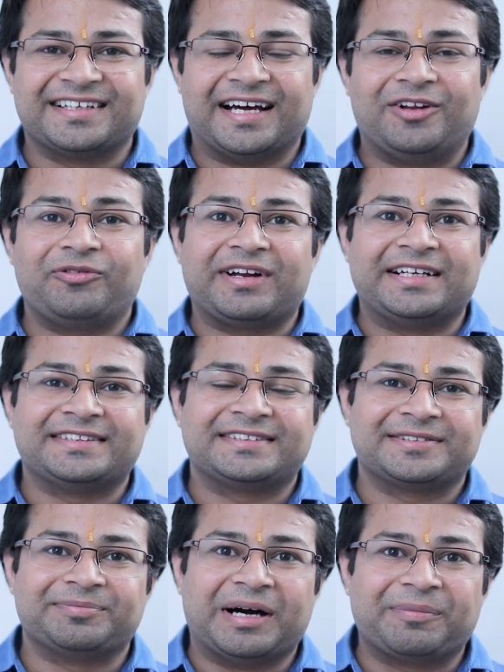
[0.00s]
हेलो फ्रेंड्स
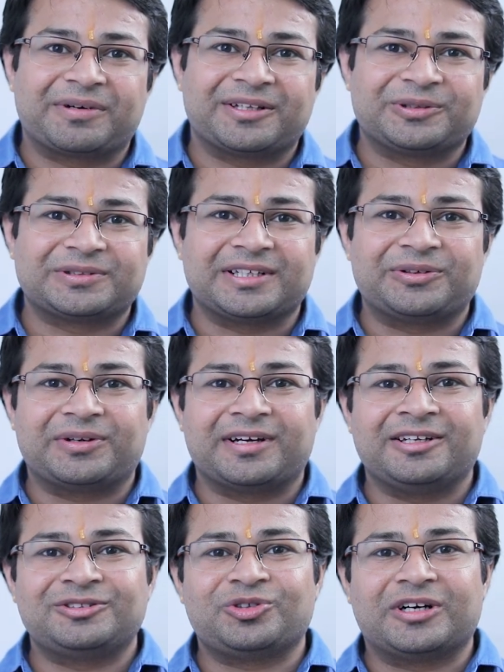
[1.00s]
मैं आपका दोस्त अंकुर
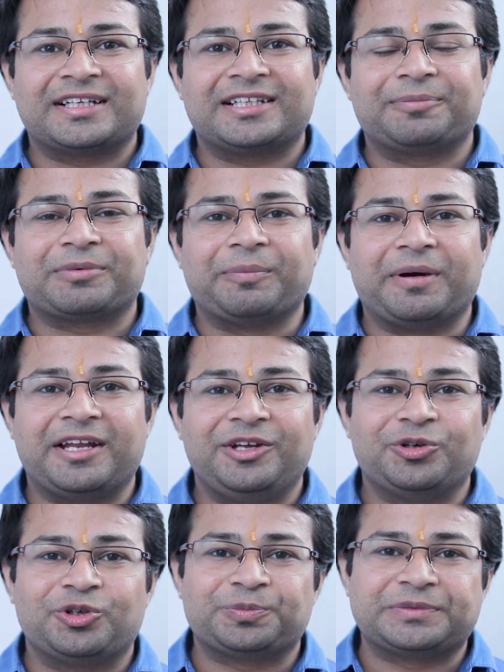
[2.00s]
गहलोत स्वागत है आपका मेरे
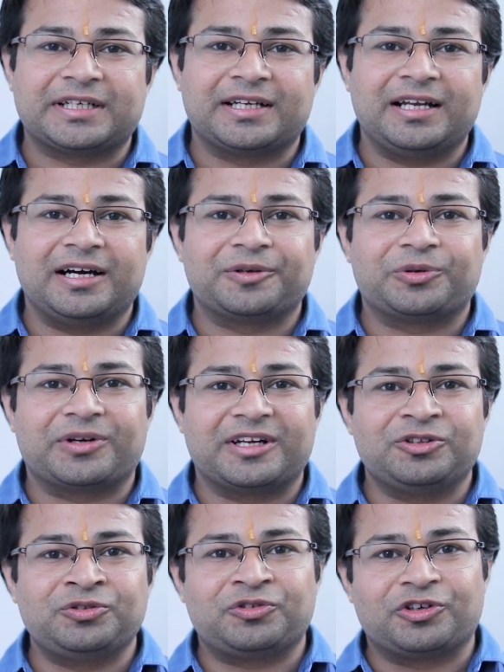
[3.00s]
यूट्यूब चैनल अंकुर
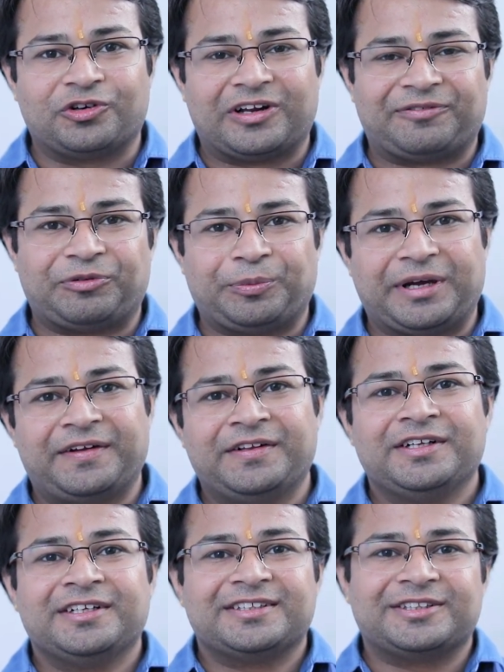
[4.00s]
गहलोत फ़ोटोग्राफी में
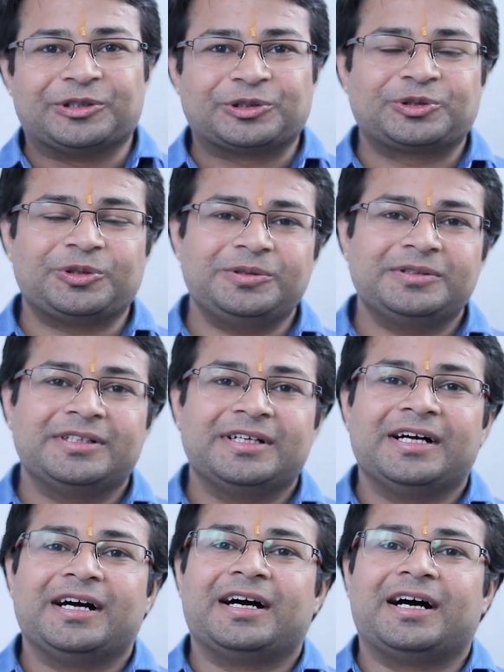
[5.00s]
दोस्तों
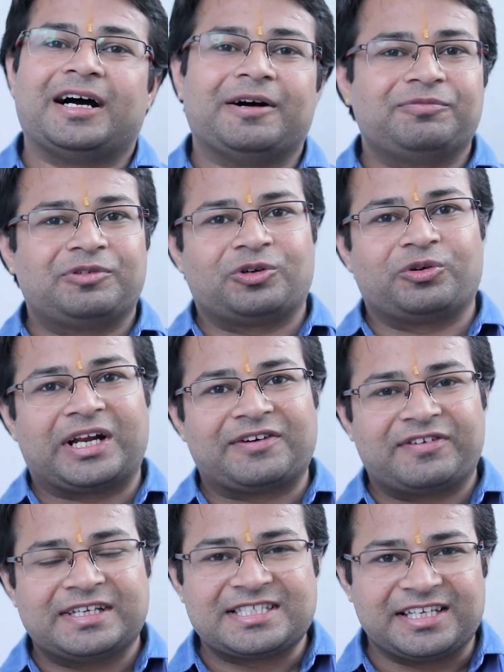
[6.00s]
हम
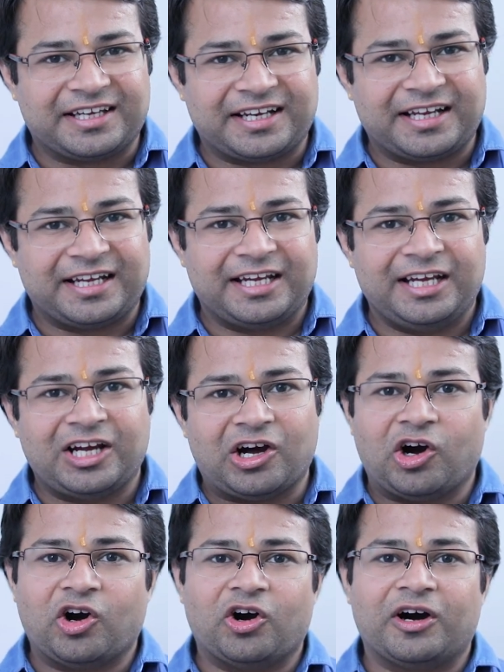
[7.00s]
फोटोग्राफी सीख रहे हैं
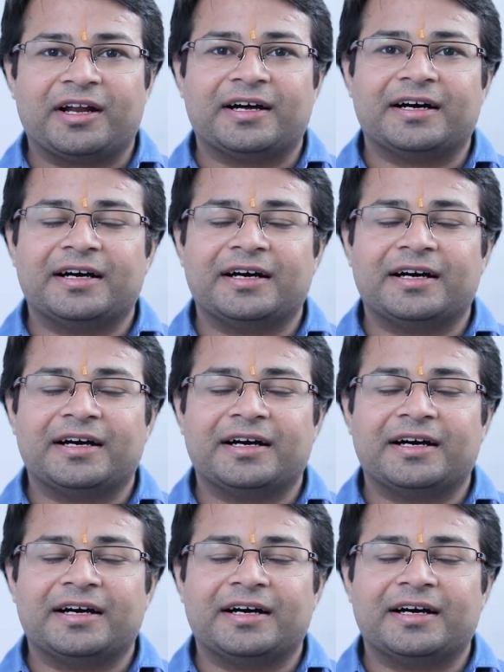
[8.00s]
और